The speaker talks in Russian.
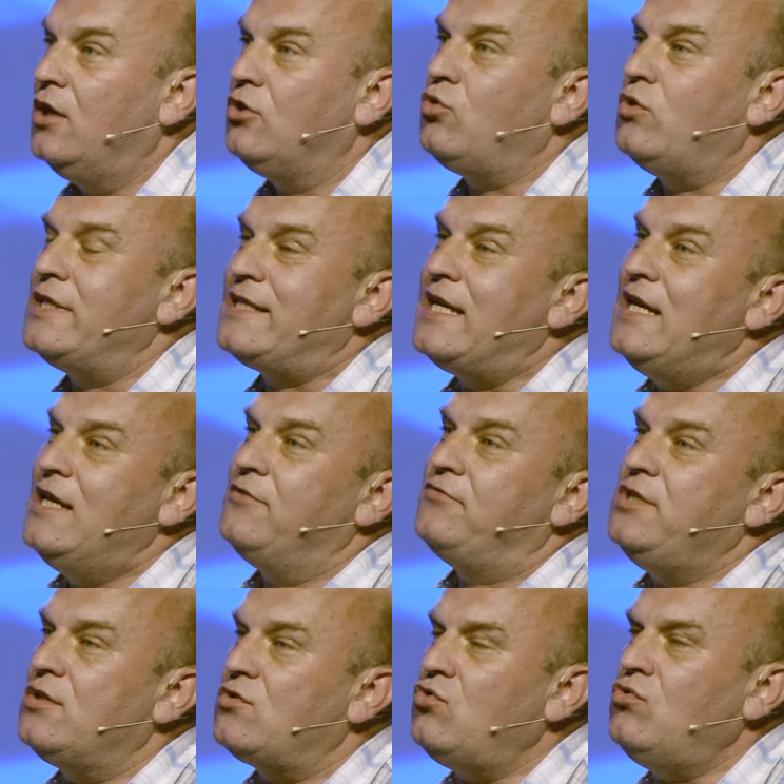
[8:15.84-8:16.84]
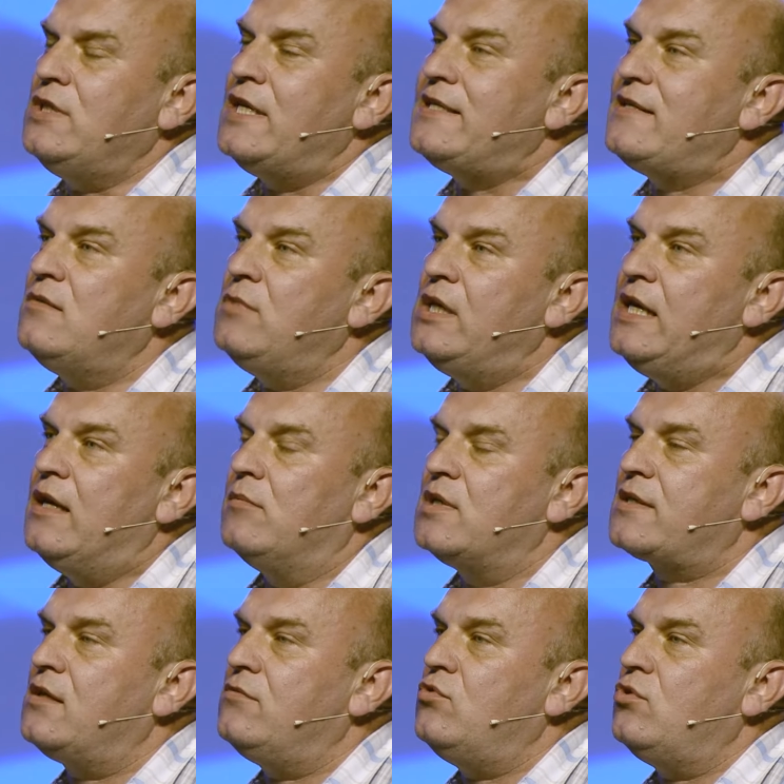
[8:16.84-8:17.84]
То есть внизу на земле
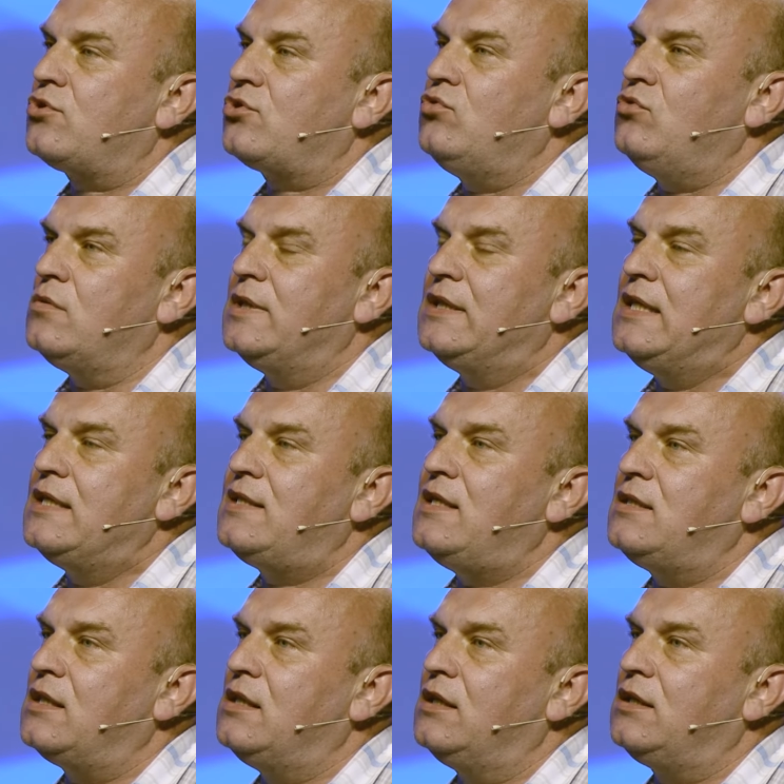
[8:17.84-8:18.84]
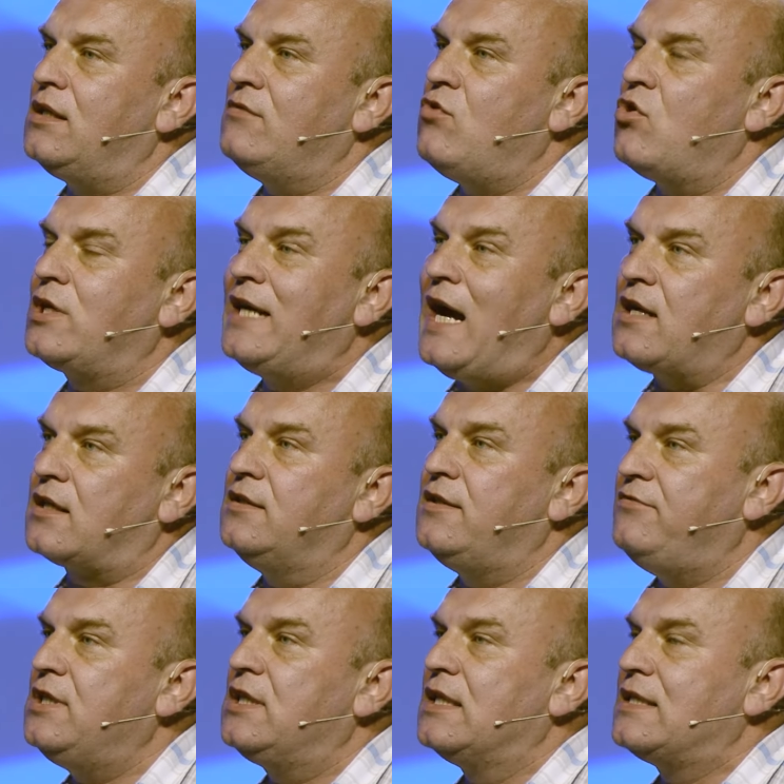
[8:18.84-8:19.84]
мозговой штурм штурм относительно того, как
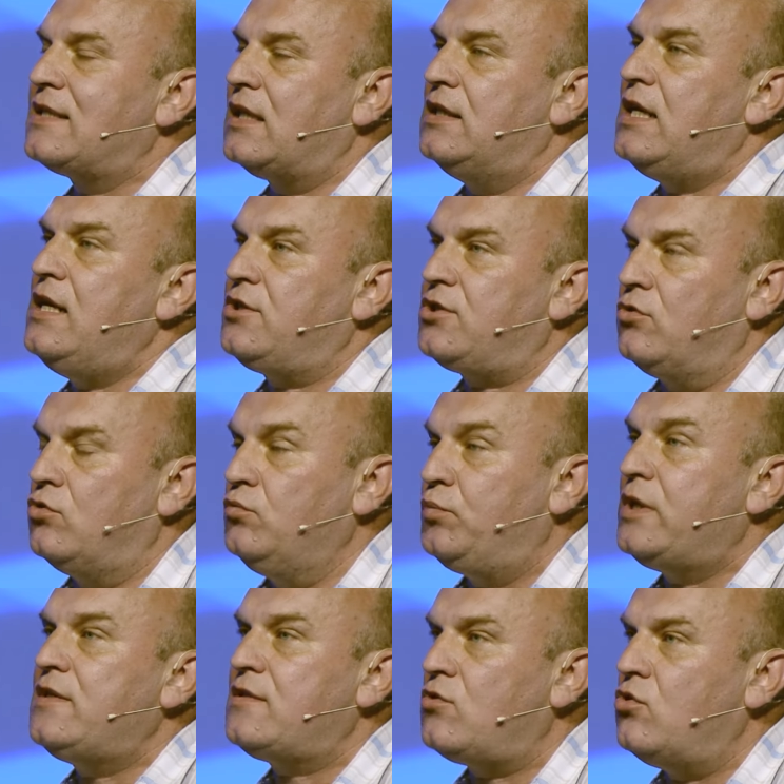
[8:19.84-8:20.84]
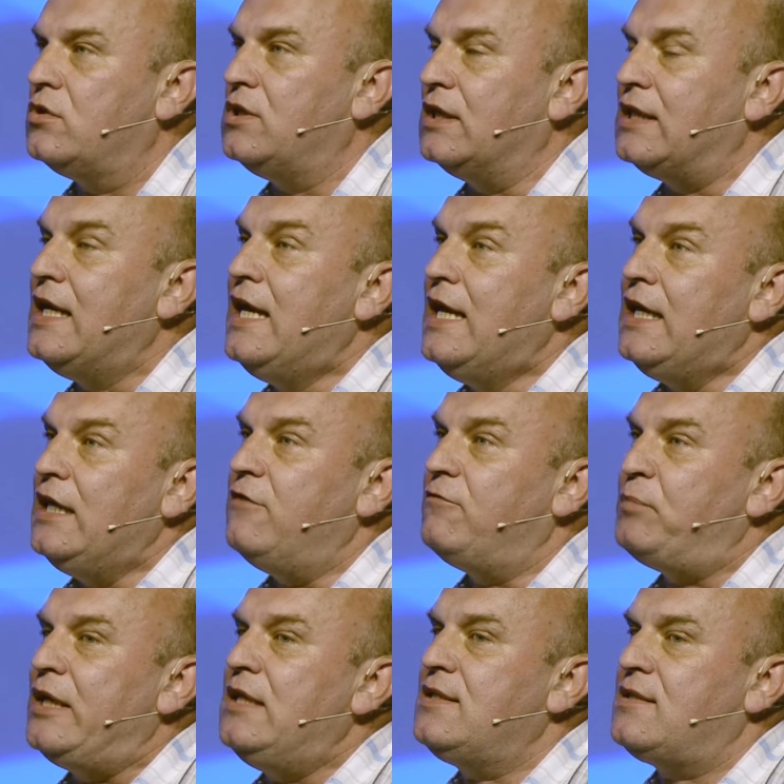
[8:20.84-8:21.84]
двигаться дальше, он происходит. И,
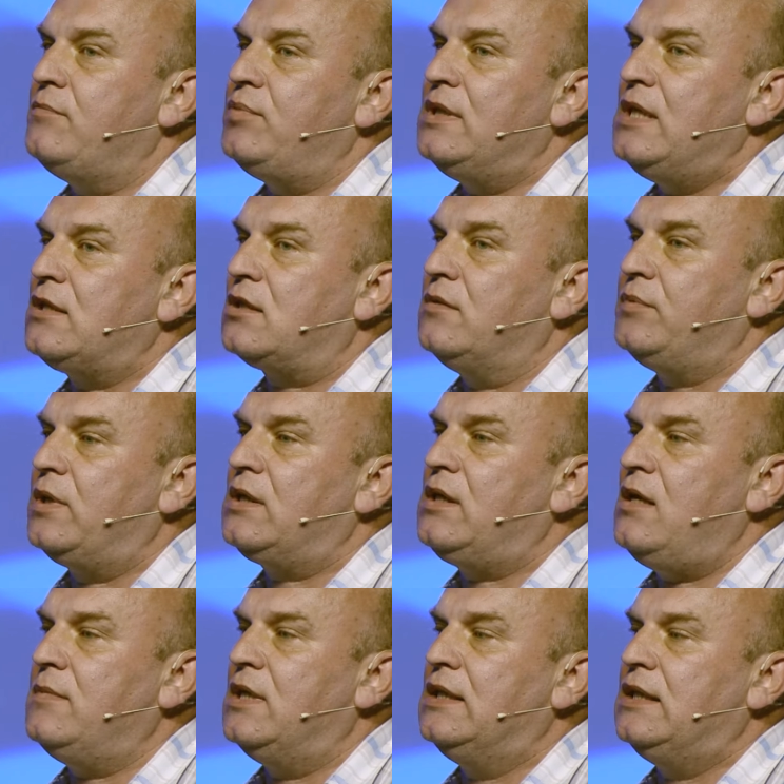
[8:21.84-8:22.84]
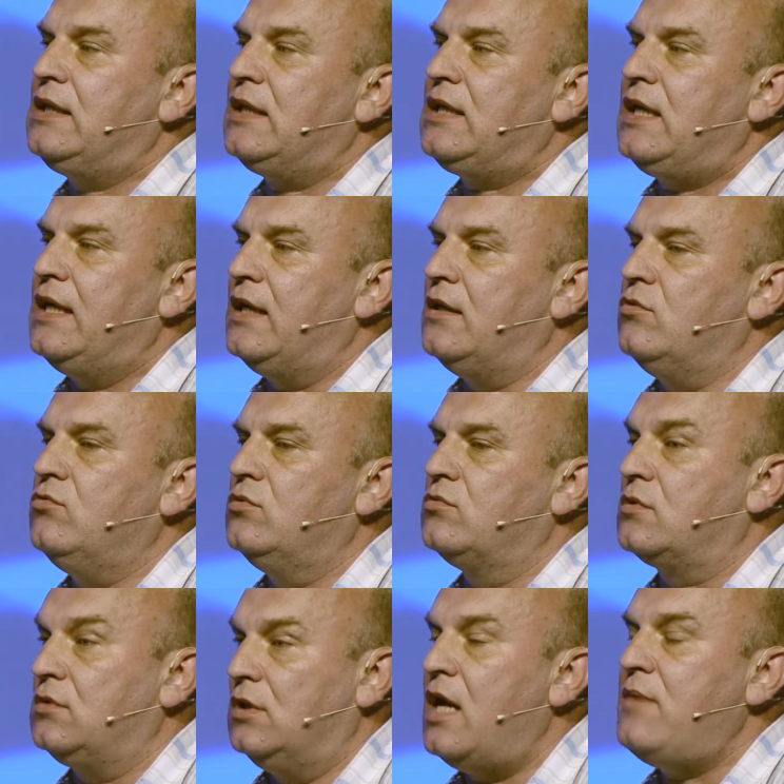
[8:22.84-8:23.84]
в принципе, наша программа, она такая,
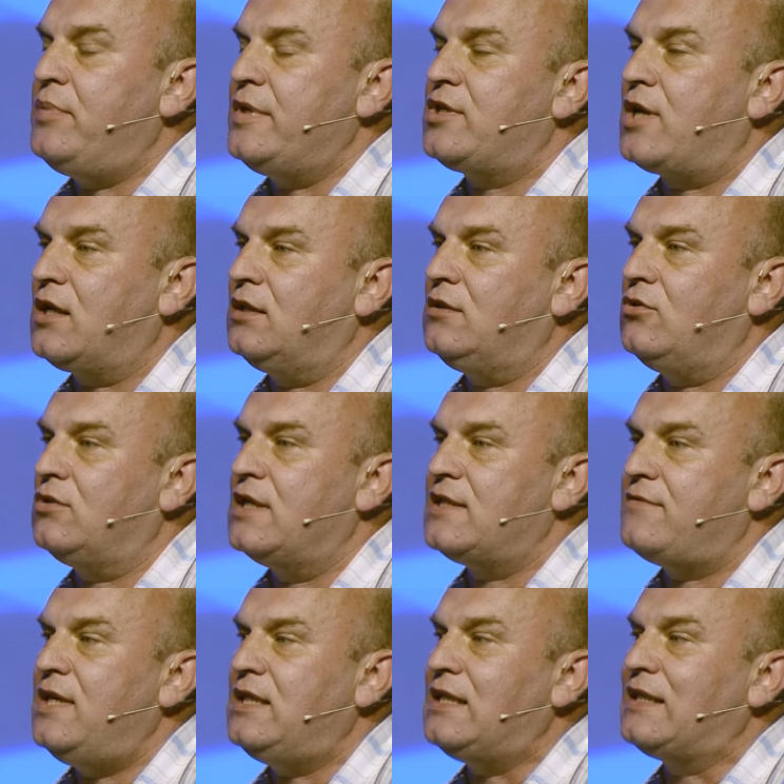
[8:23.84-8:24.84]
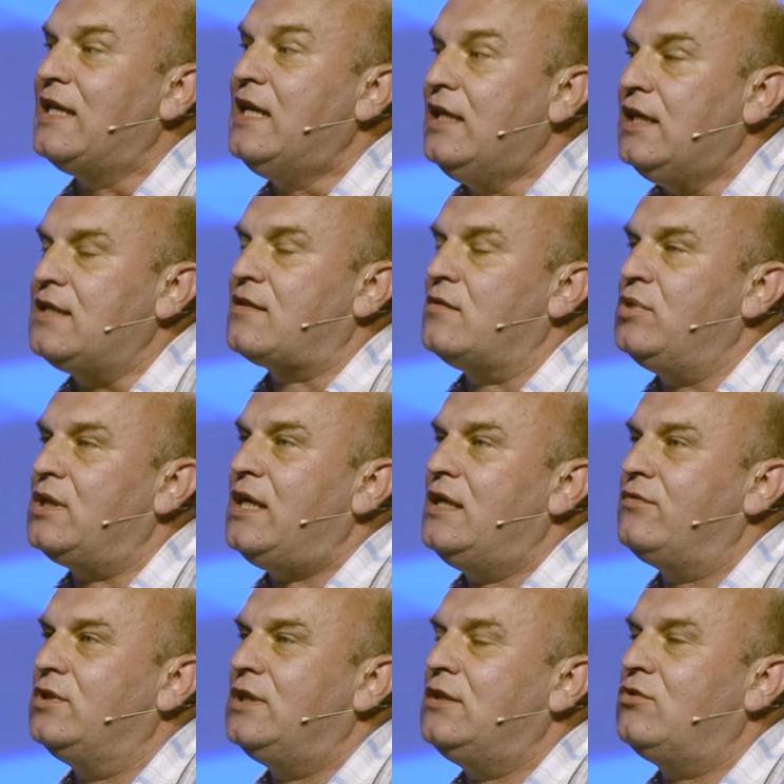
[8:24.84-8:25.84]
ну, лампочка, которая светит и
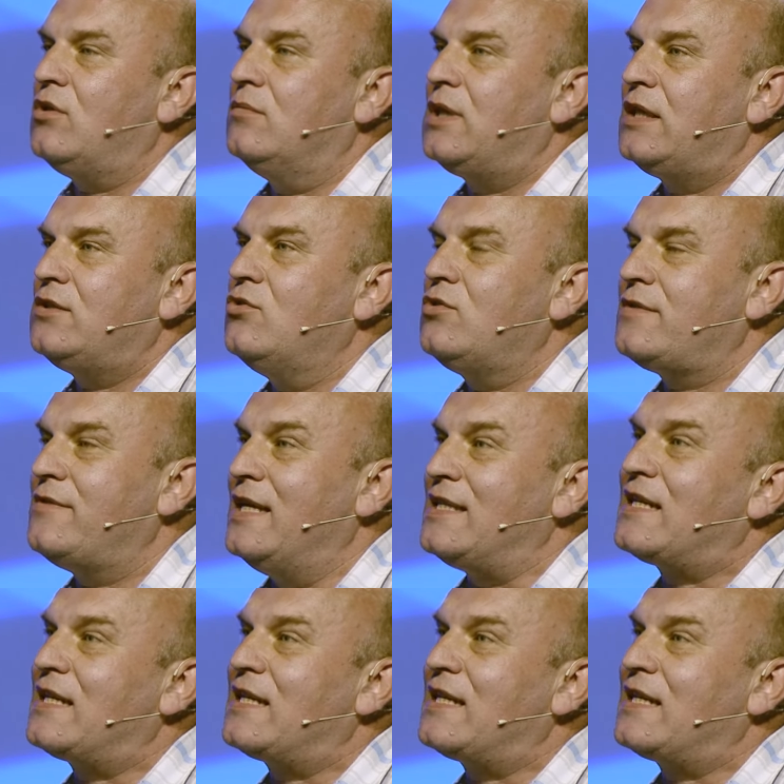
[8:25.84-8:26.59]
собирает вот эту обратную связь.